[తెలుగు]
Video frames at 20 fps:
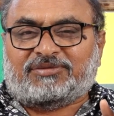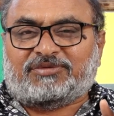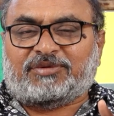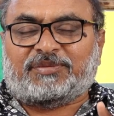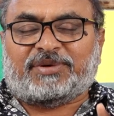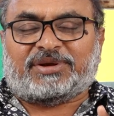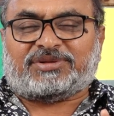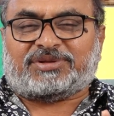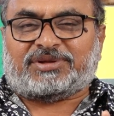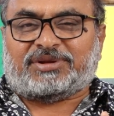
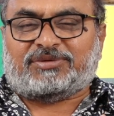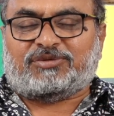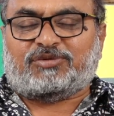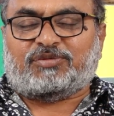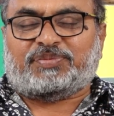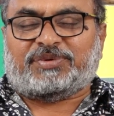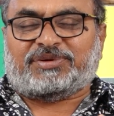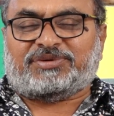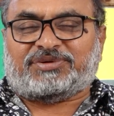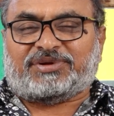విమర్శను
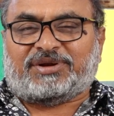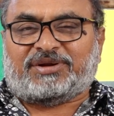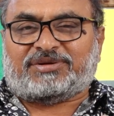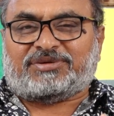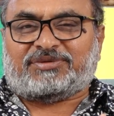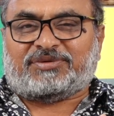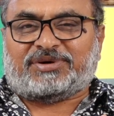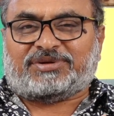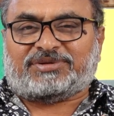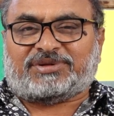
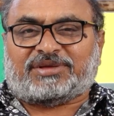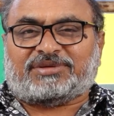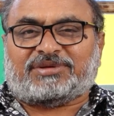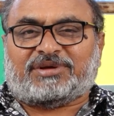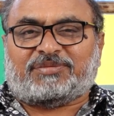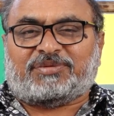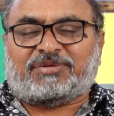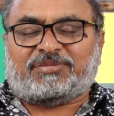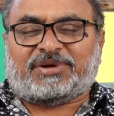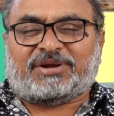గుప్పించినటువంటి
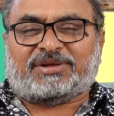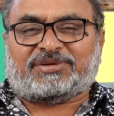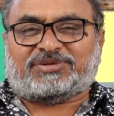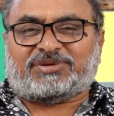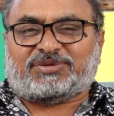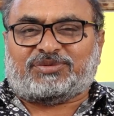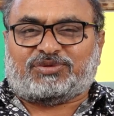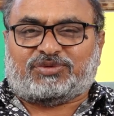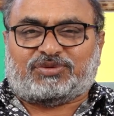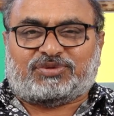సందర్భం
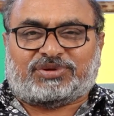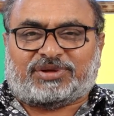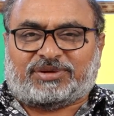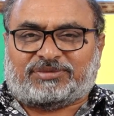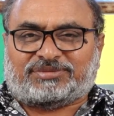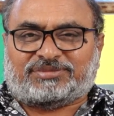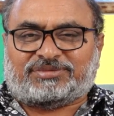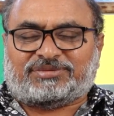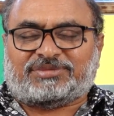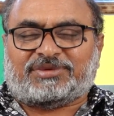మనందరం చూసాం
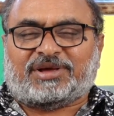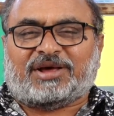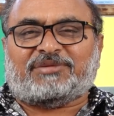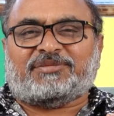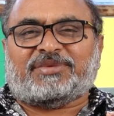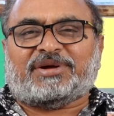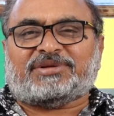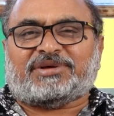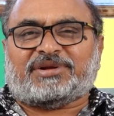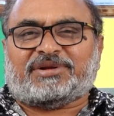దాని
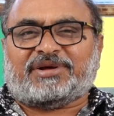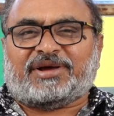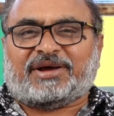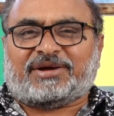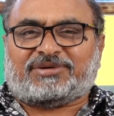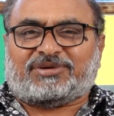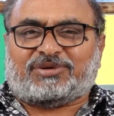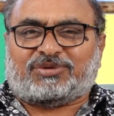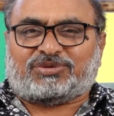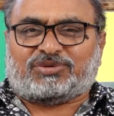మీద
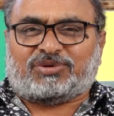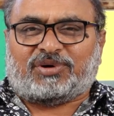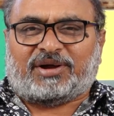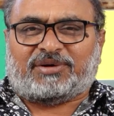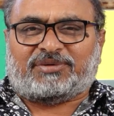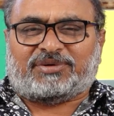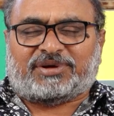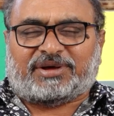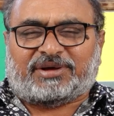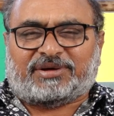రియాక్ట్ అవుతూ
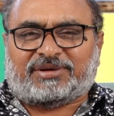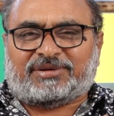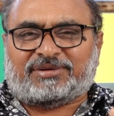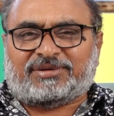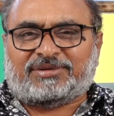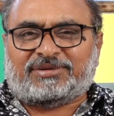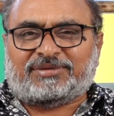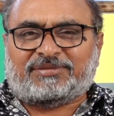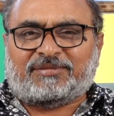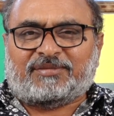ఆవిడ
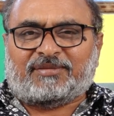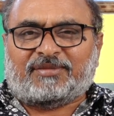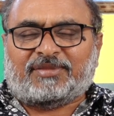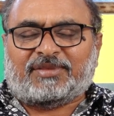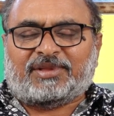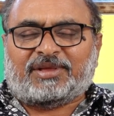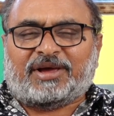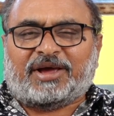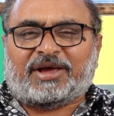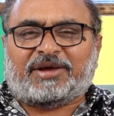
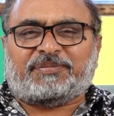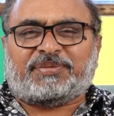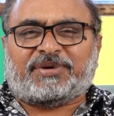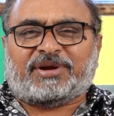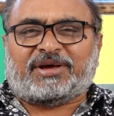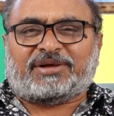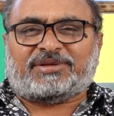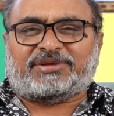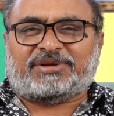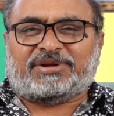
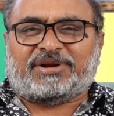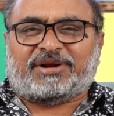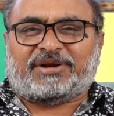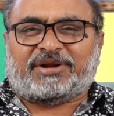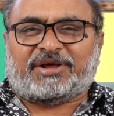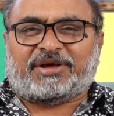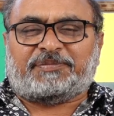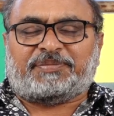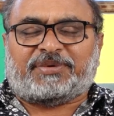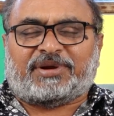హైపరాధీన
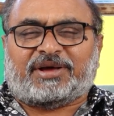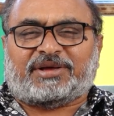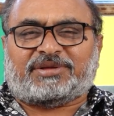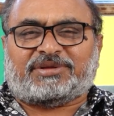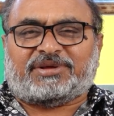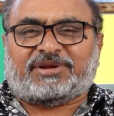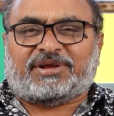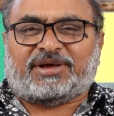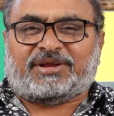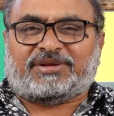
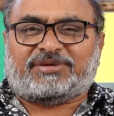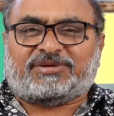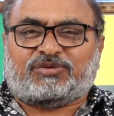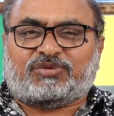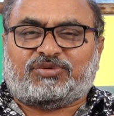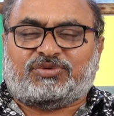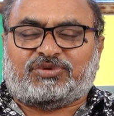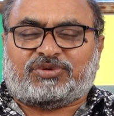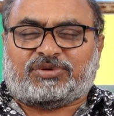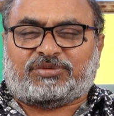డైపరాధీన అని
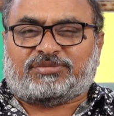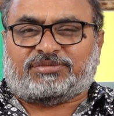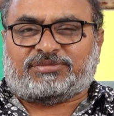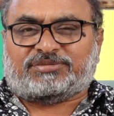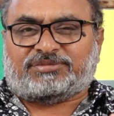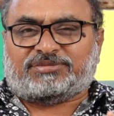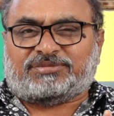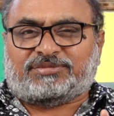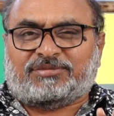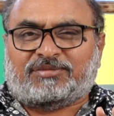కొంచెం
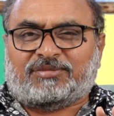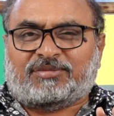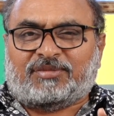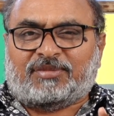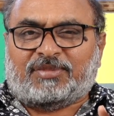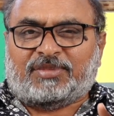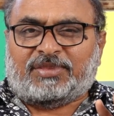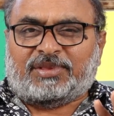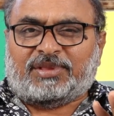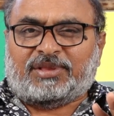
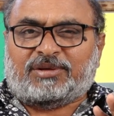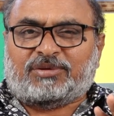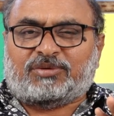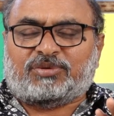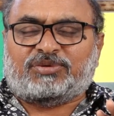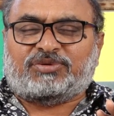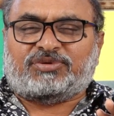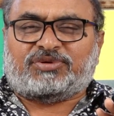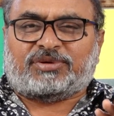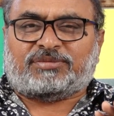
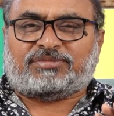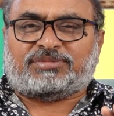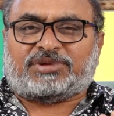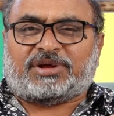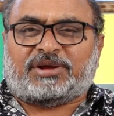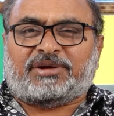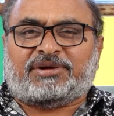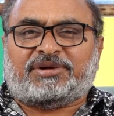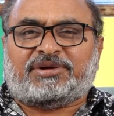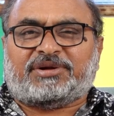కొంచెం
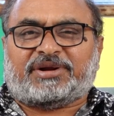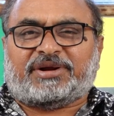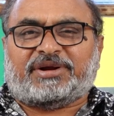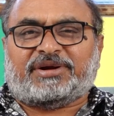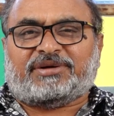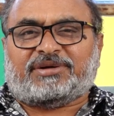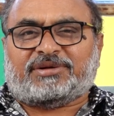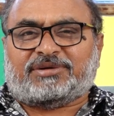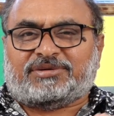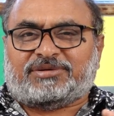థర్డ్
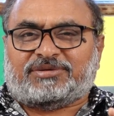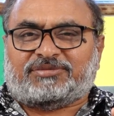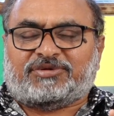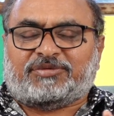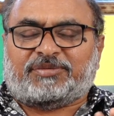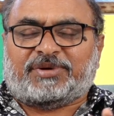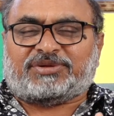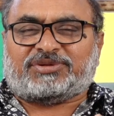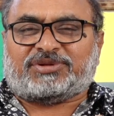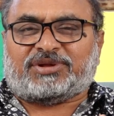రేట్
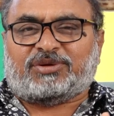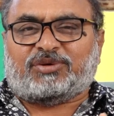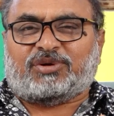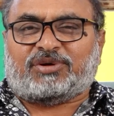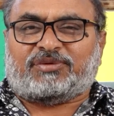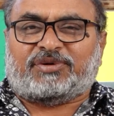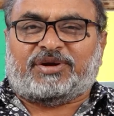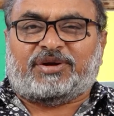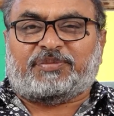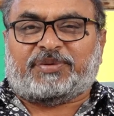
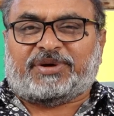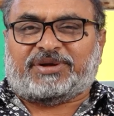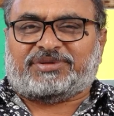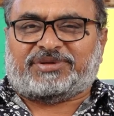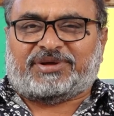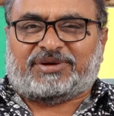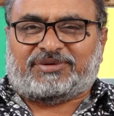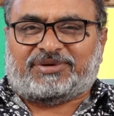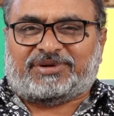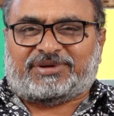విమర్శల్లోకి
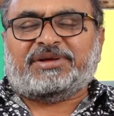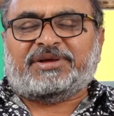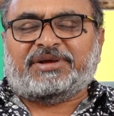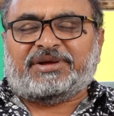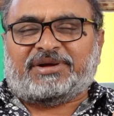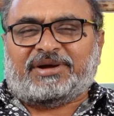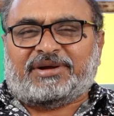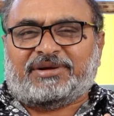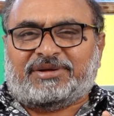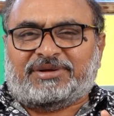వెళ్ళిపోయింది ఆవిడ ఈ
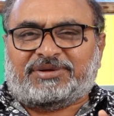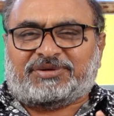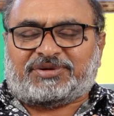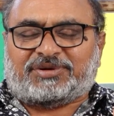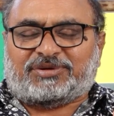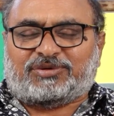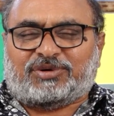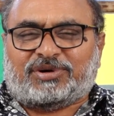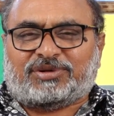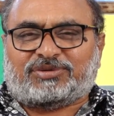
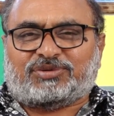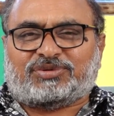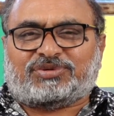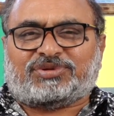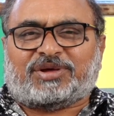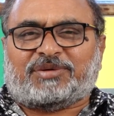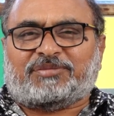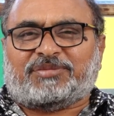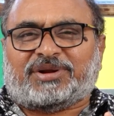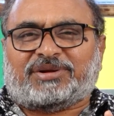కండిషన్ కూడా
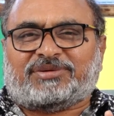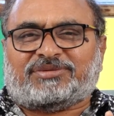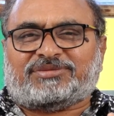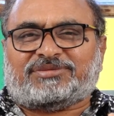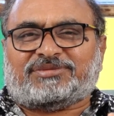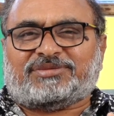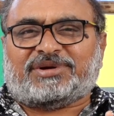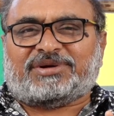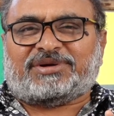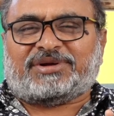చూసాం మనం
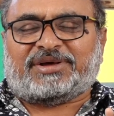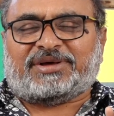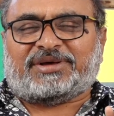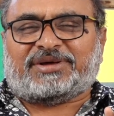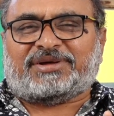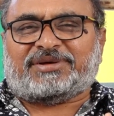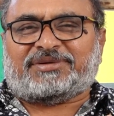అంటే